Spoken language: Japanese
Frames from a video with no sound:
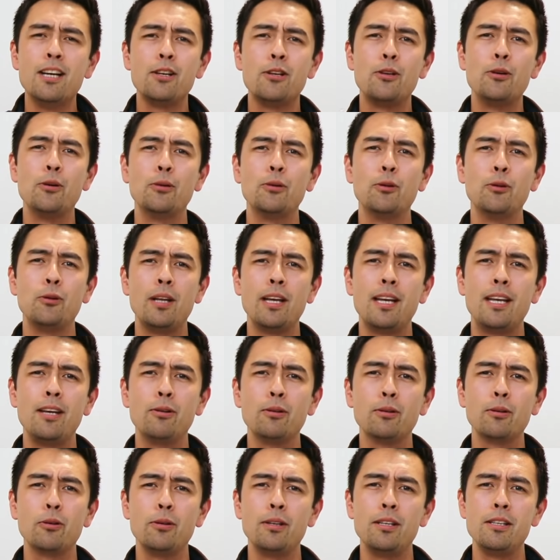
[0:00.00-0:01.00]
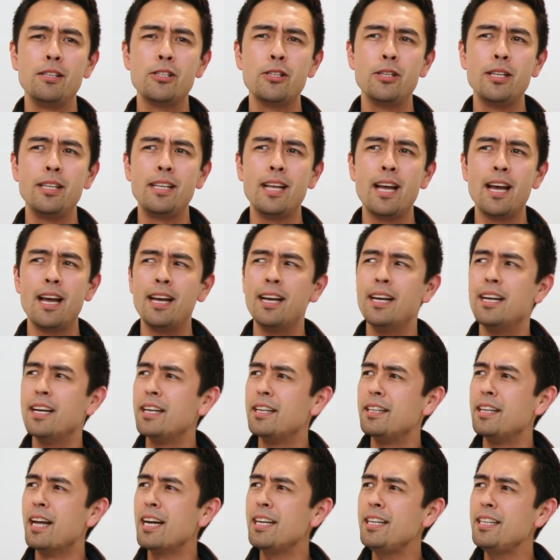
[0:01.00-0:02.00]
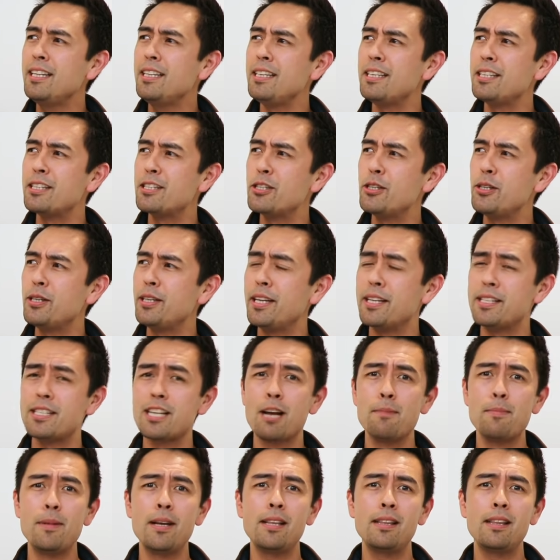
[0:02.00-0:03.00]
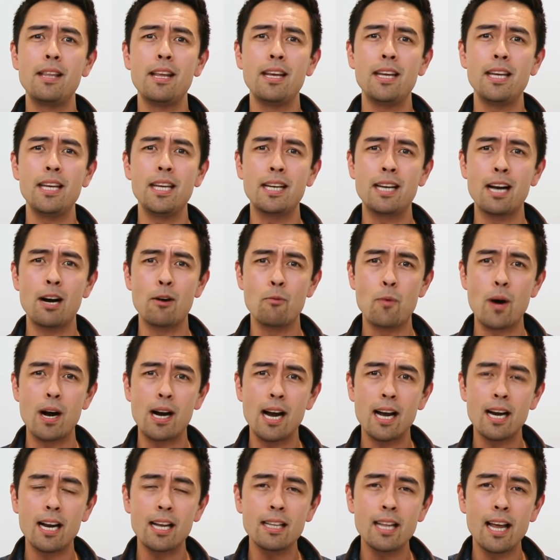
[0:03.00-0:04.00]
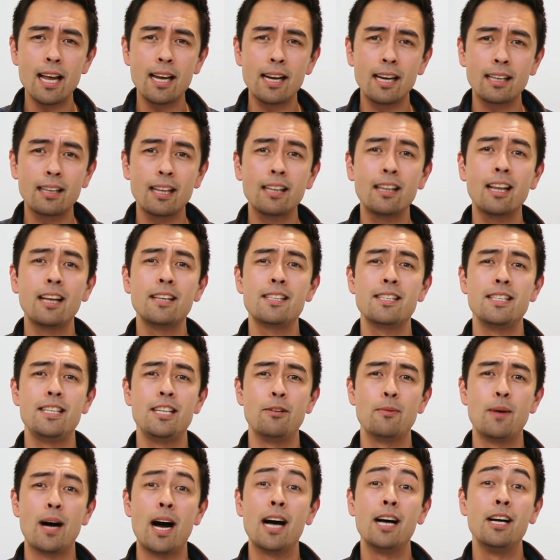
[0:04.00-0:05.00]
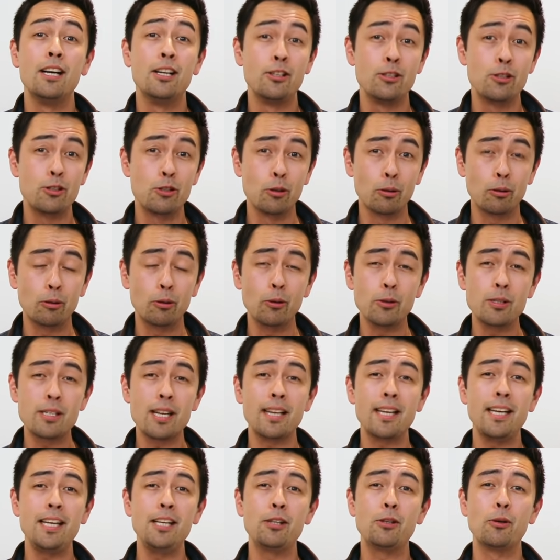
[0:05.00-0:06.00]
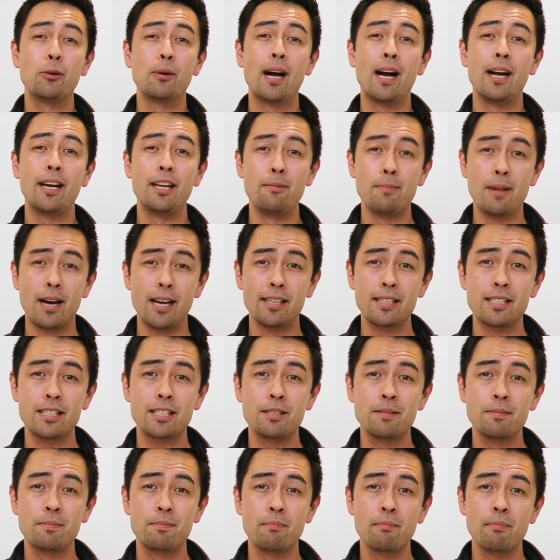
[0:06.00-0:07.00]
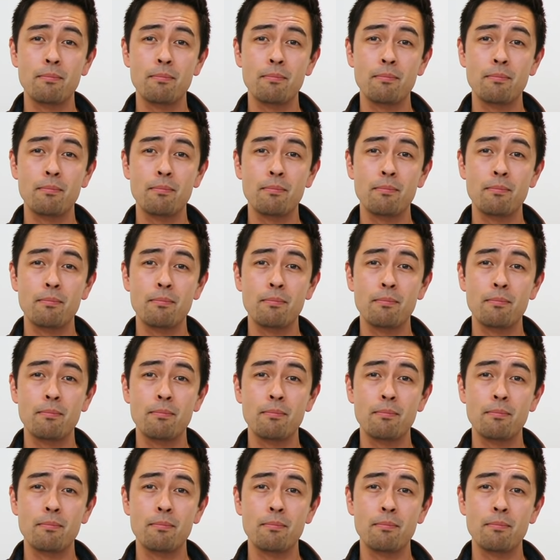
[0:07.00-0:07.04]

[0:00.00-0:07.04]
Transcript: 今日の出来事について何について喋っていいかわからない方たちにはちょっとしたヒントがあります。